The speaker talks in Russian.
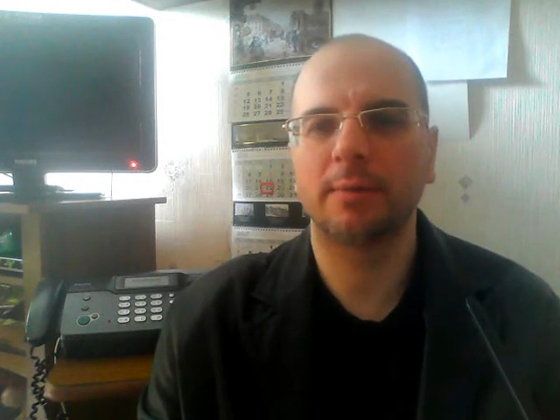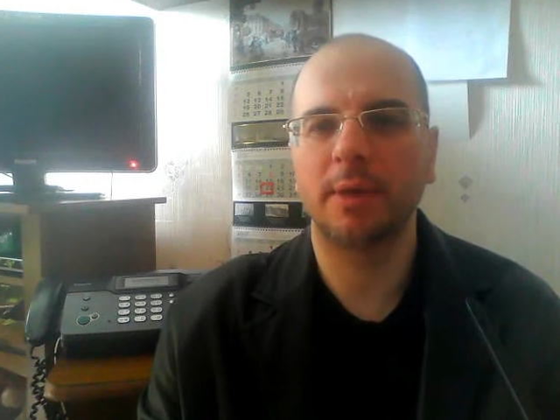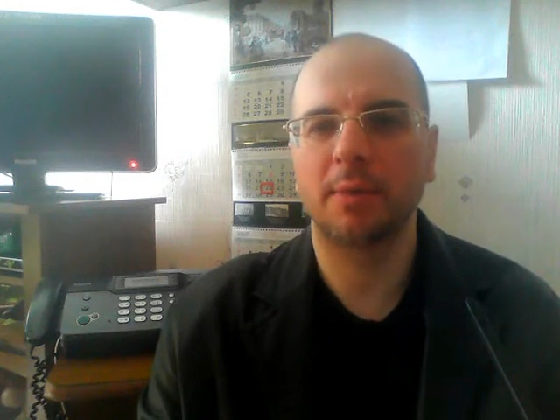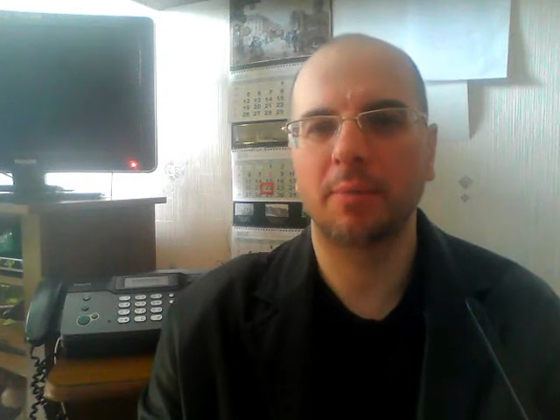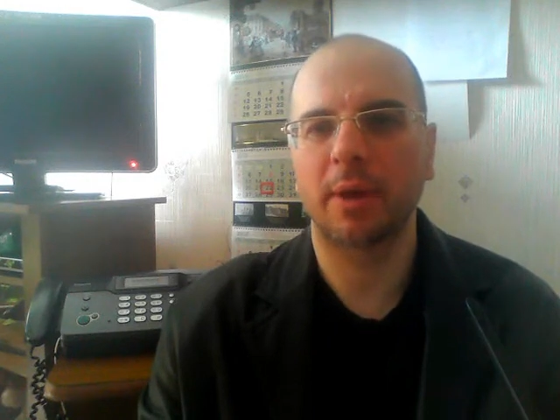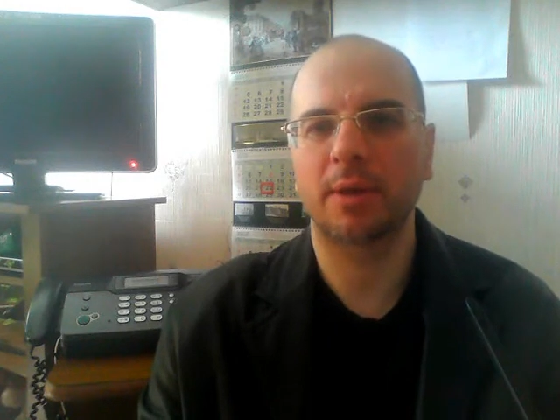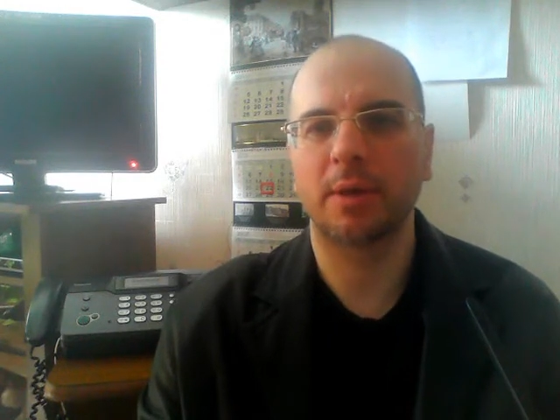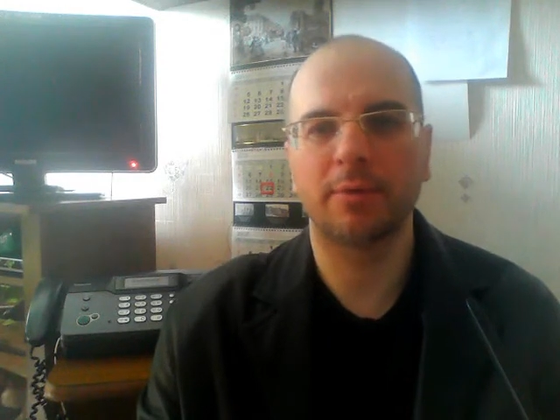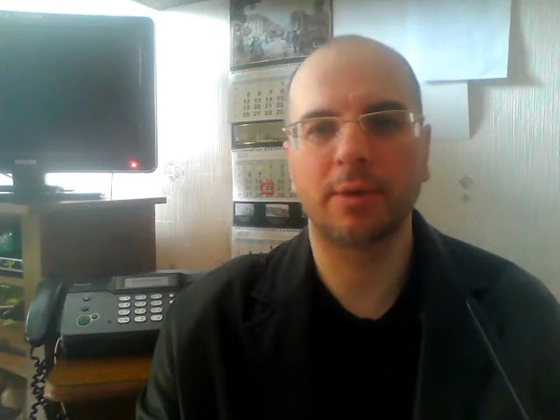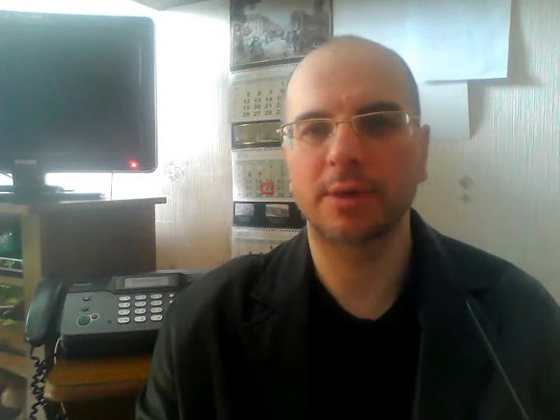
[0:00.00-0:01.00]
и
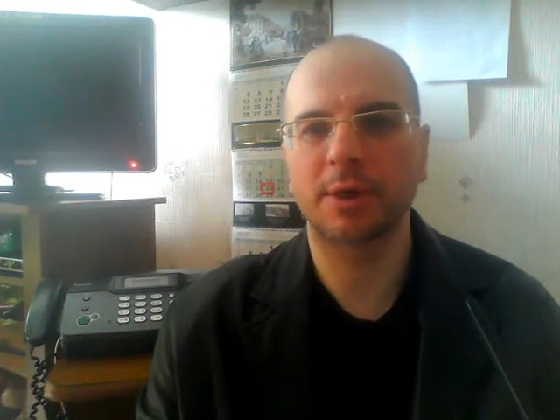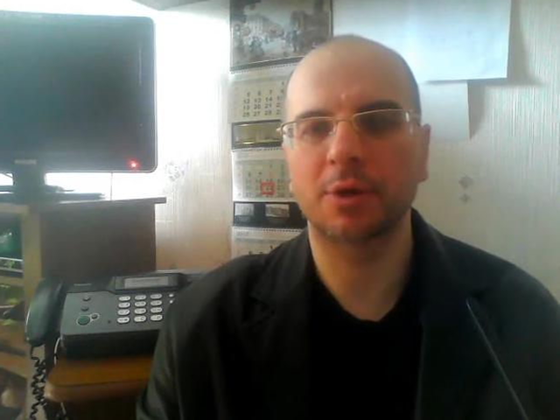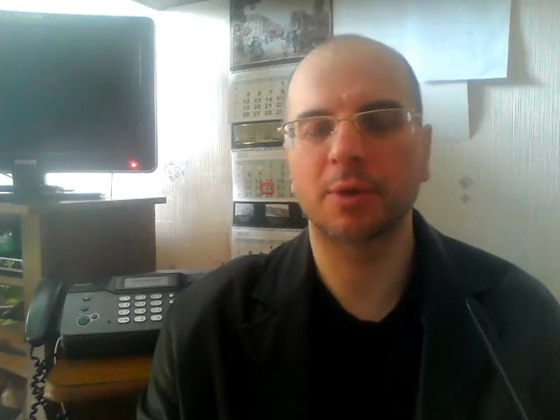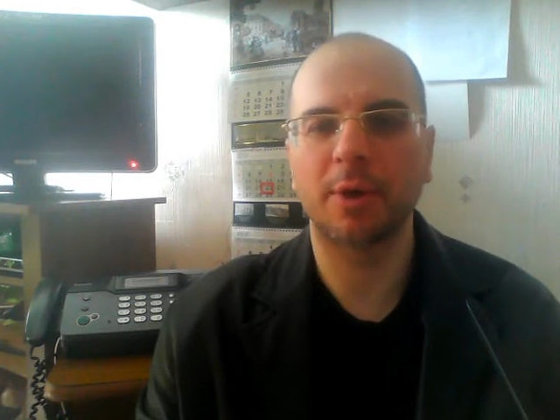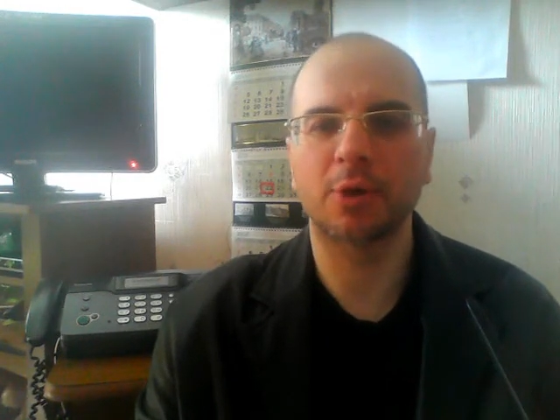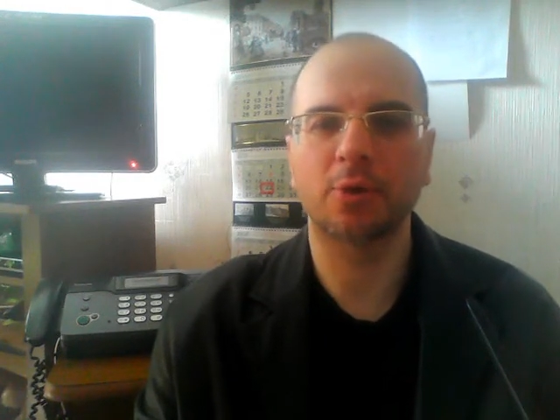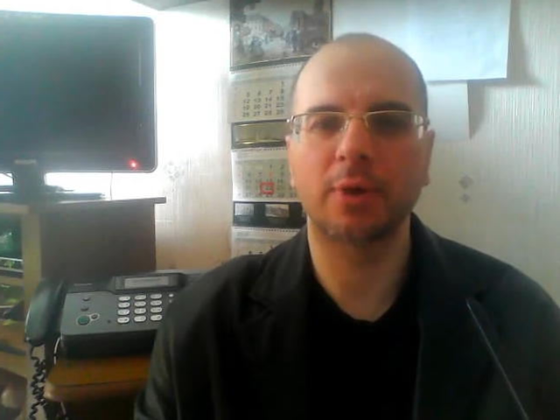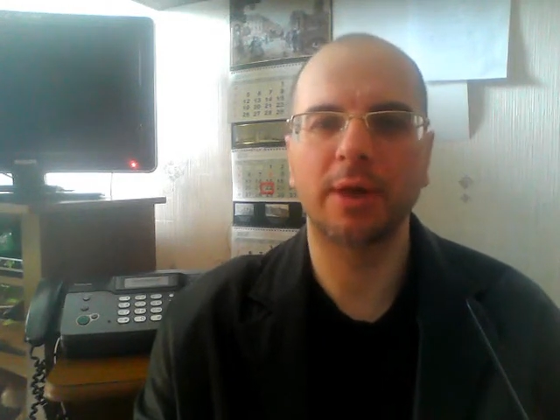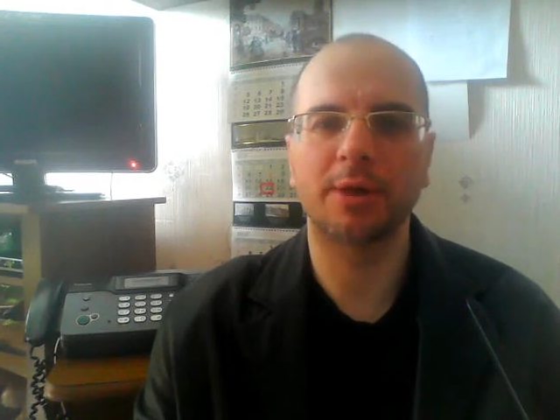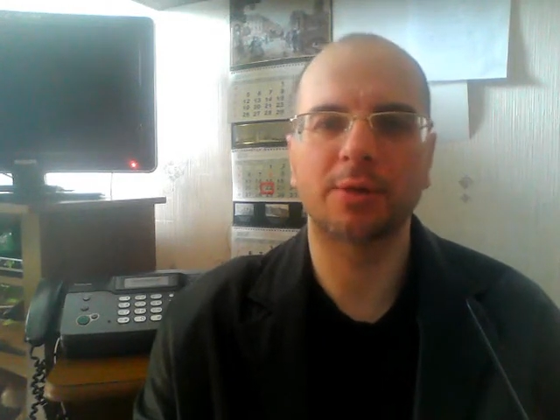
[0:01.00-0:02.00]
депортировать достаточно большое
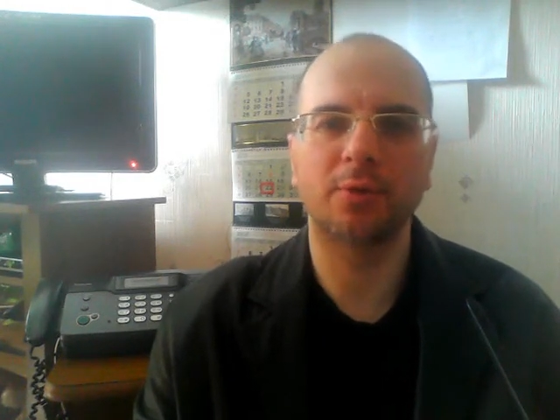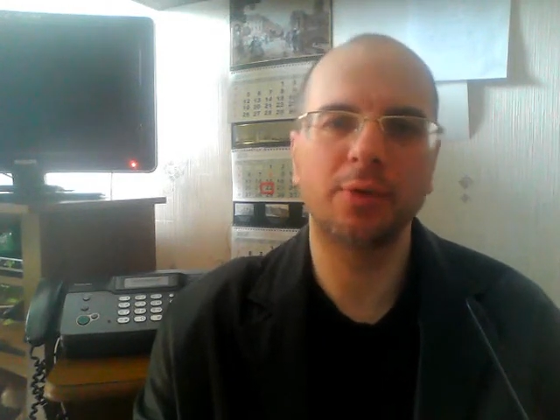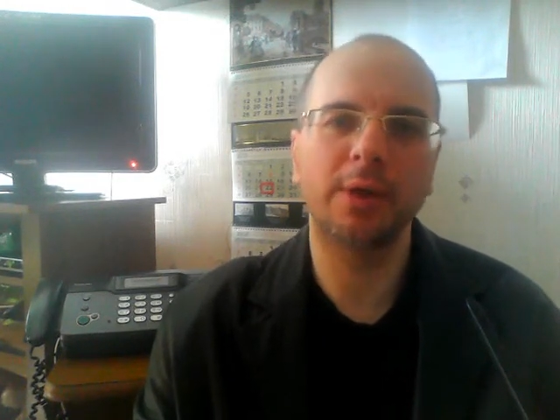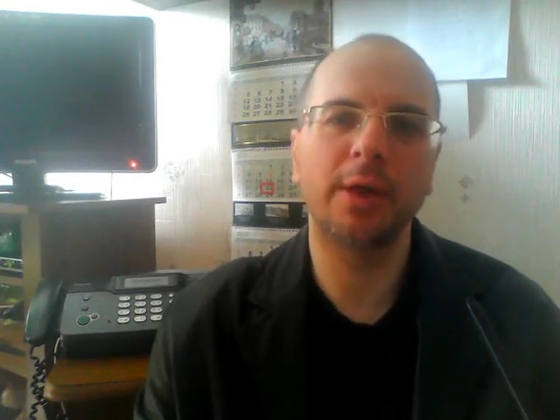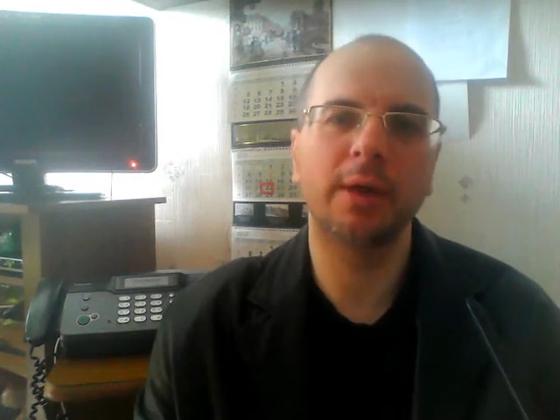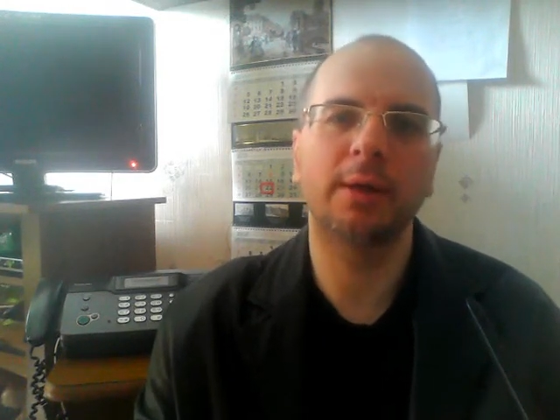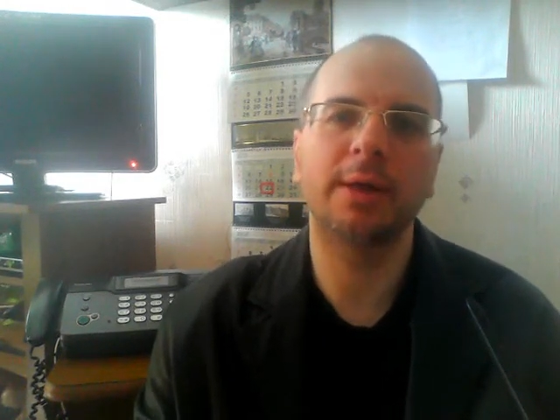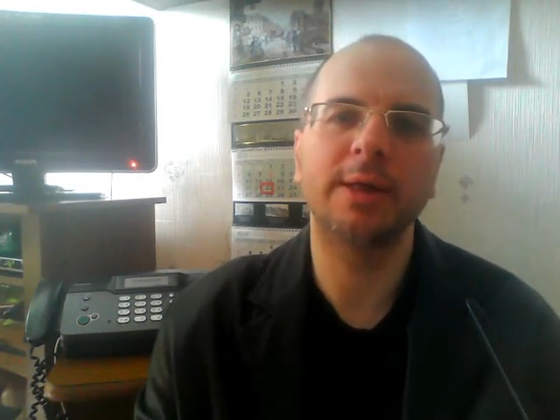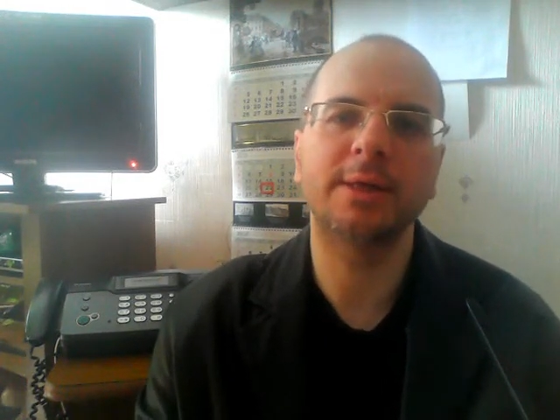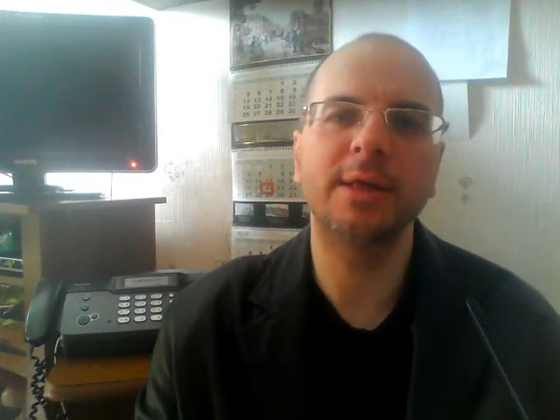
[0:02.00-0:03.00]
количество людей
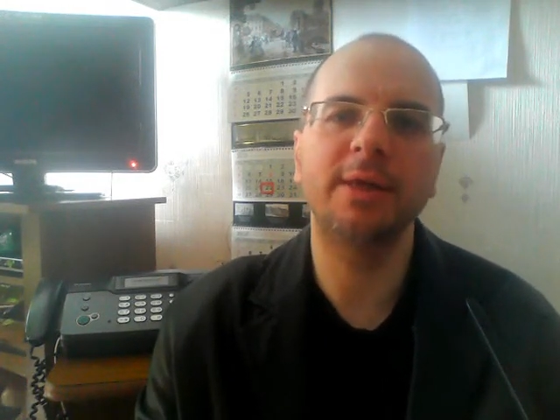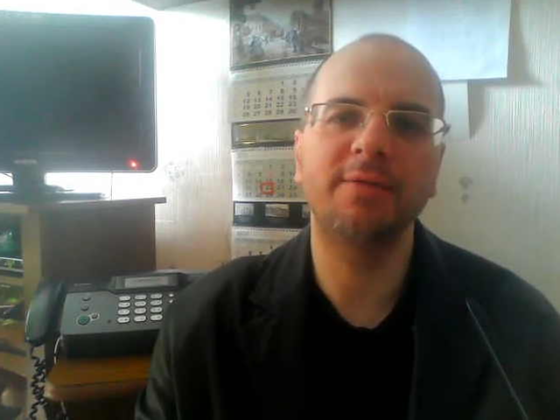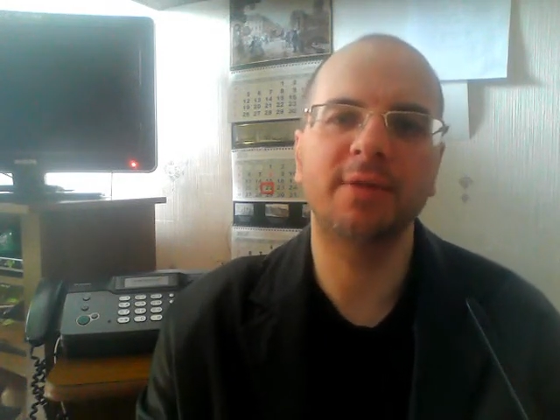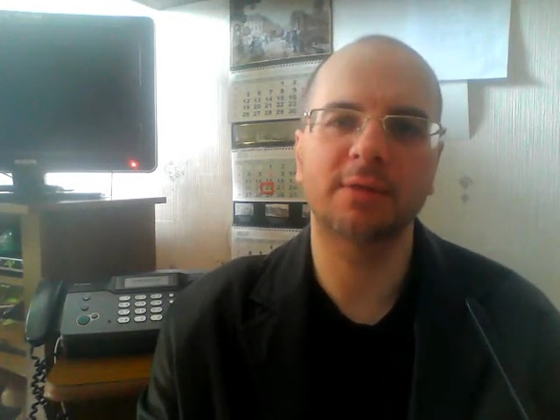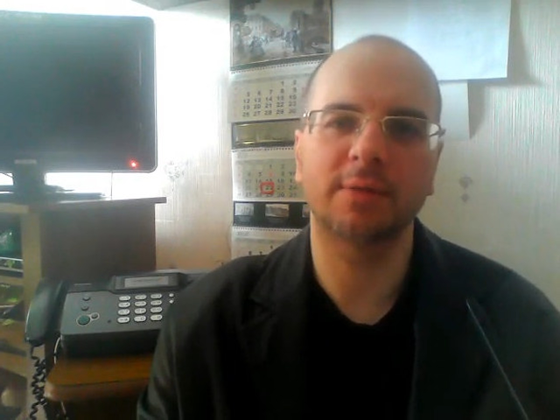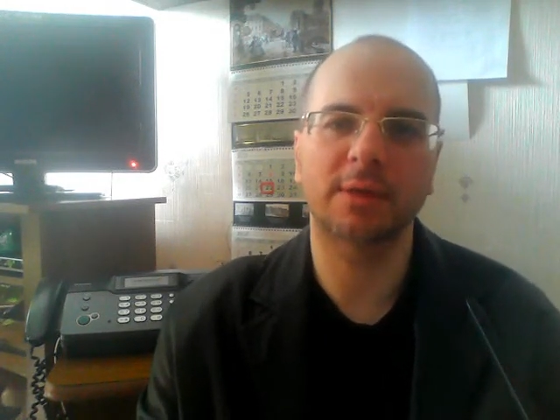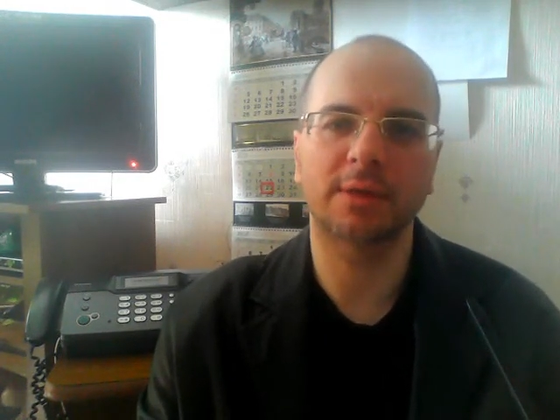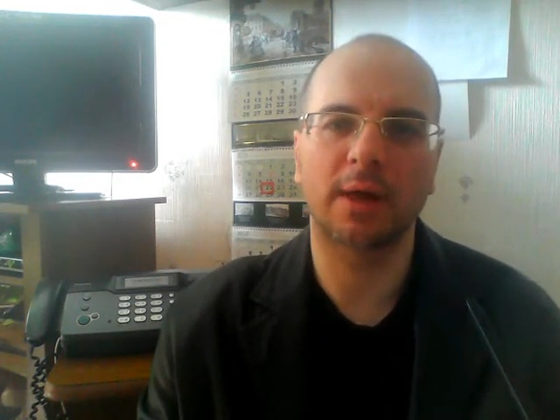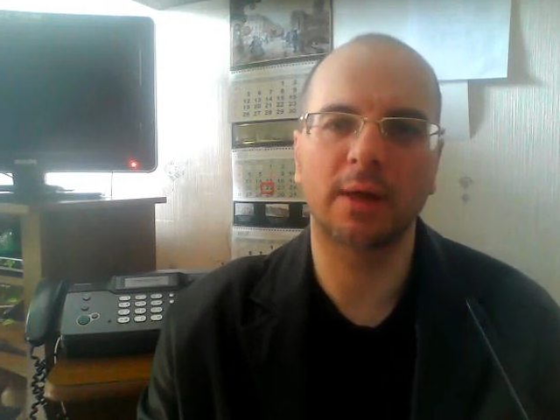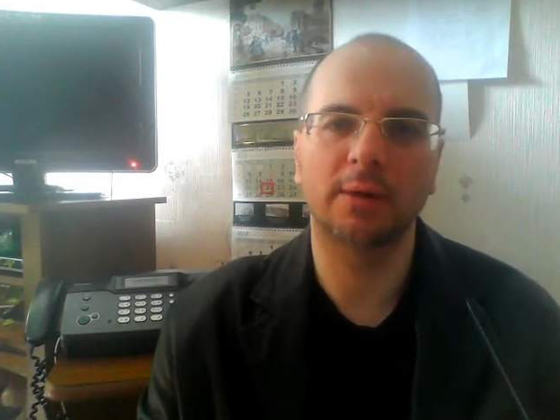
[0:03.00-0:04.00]
из невизовых
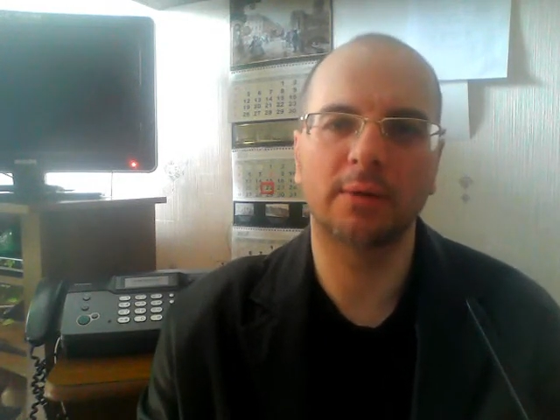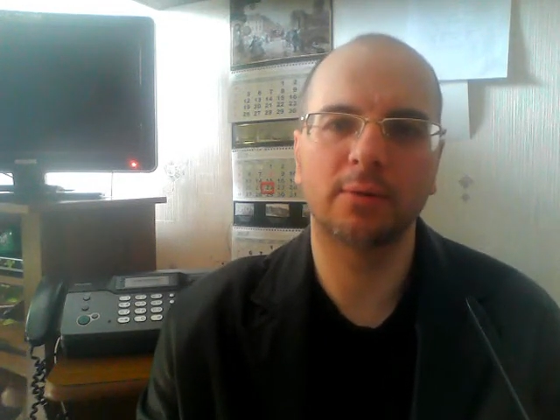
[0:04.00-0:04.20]
стран.